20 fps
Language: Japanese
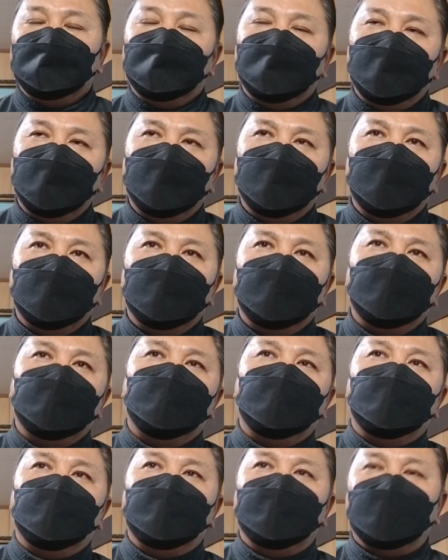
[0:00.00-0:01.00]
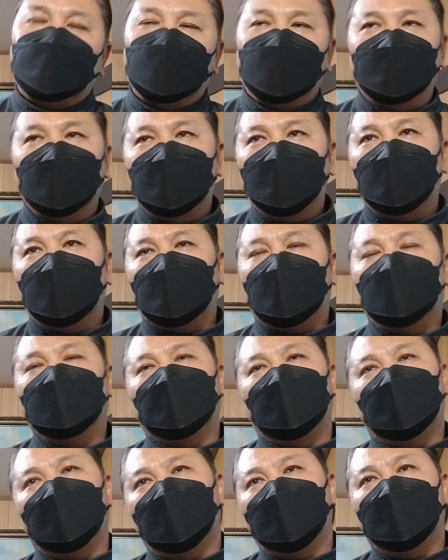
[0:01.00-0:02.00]
で、まあ、例えば
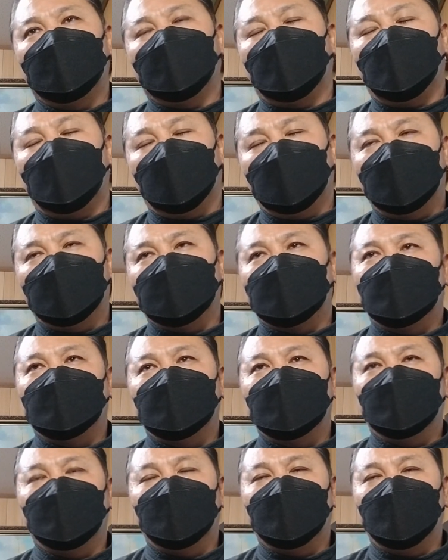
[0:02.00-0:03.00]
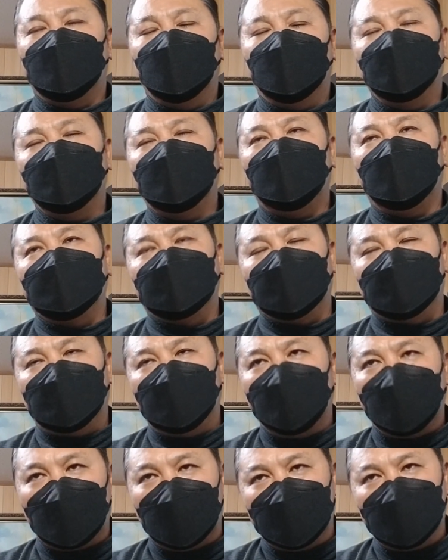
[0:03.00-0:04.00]
簡単な話もう日本では絶
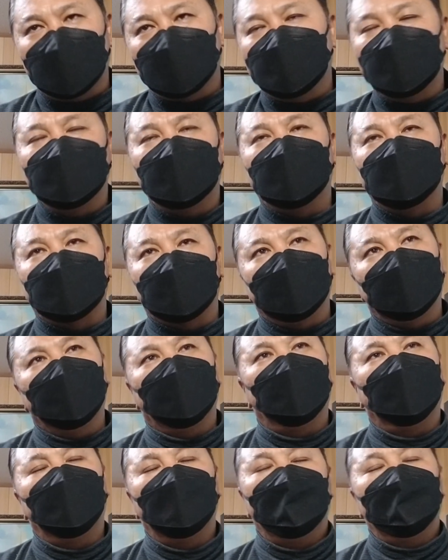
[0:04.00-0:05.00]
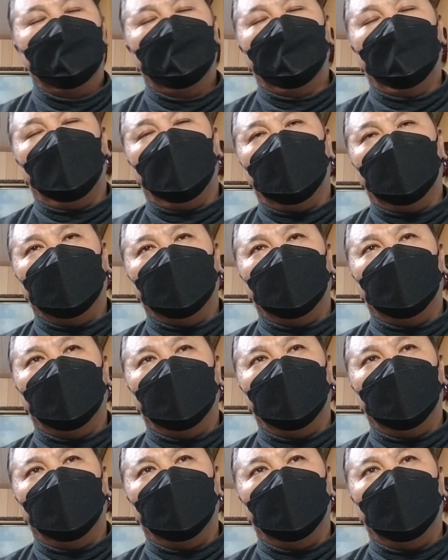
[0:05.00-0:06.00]
対分かりやすいんですけどあ
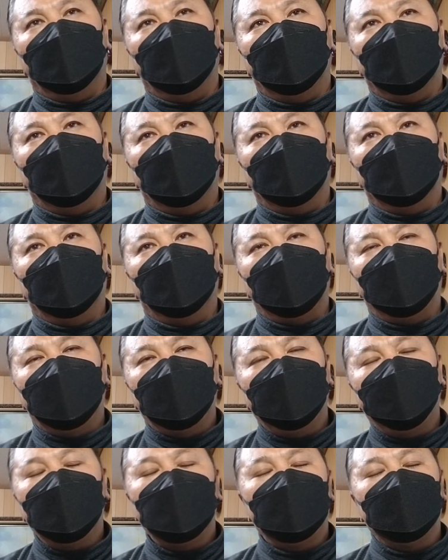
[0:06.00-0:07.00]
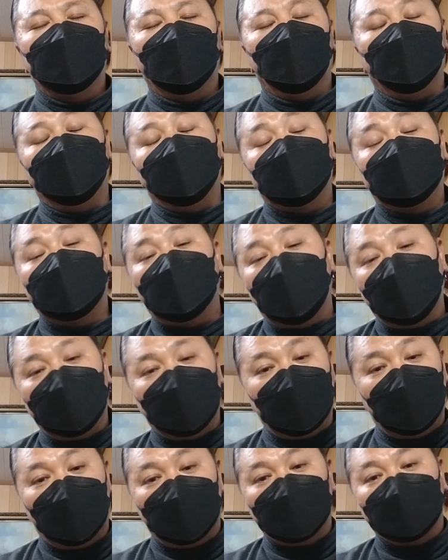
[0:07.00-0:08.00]
のまあ、フィリピンにもオフィス
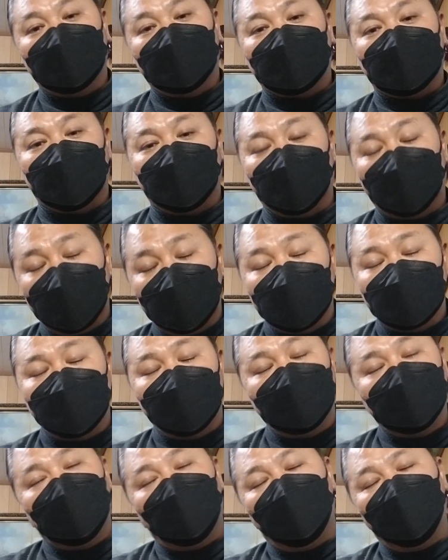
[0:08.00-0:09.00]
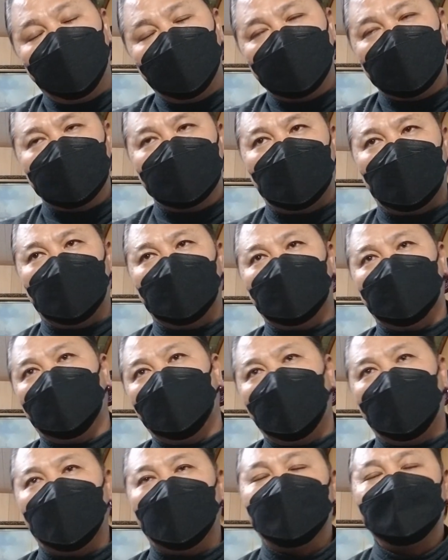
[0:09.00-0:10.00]
街ってあるんですけどねそういったオフィス街
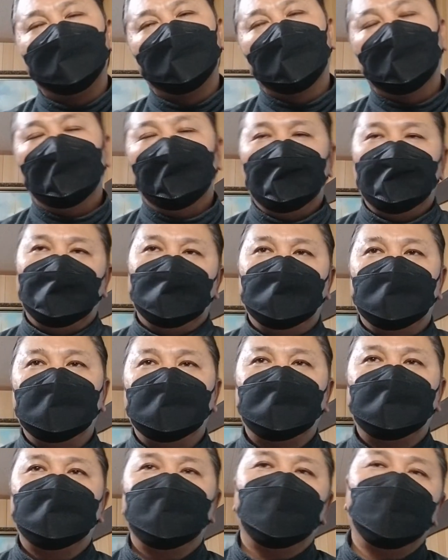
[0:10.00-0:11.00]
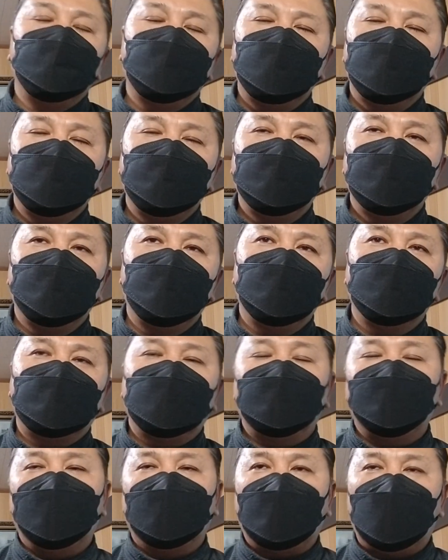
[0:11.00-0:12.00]
で日用品
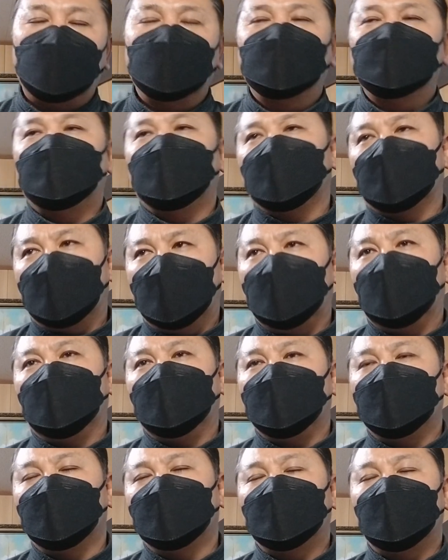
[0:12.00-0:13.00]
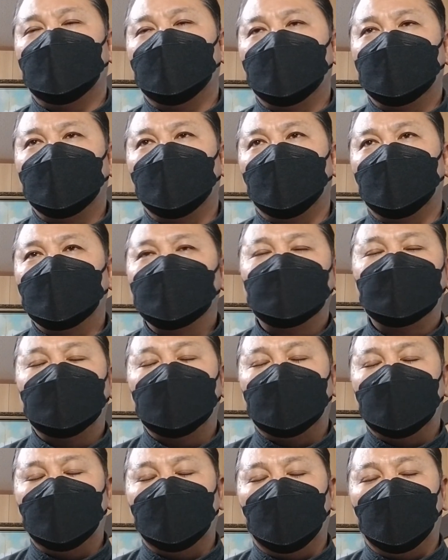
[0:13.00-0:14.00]
の例えば家具とかいろんなものを売っ
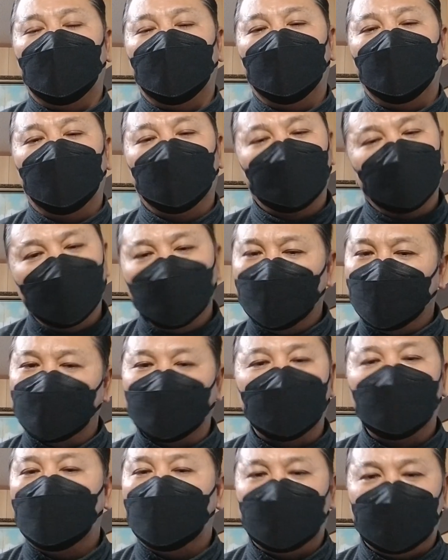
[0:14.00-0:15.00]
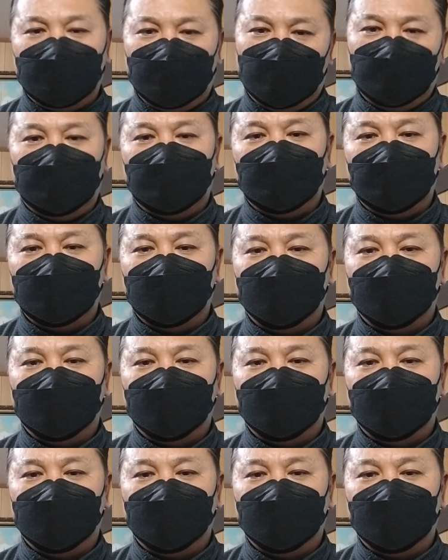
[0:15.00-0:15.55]
ててもほとんど売れないです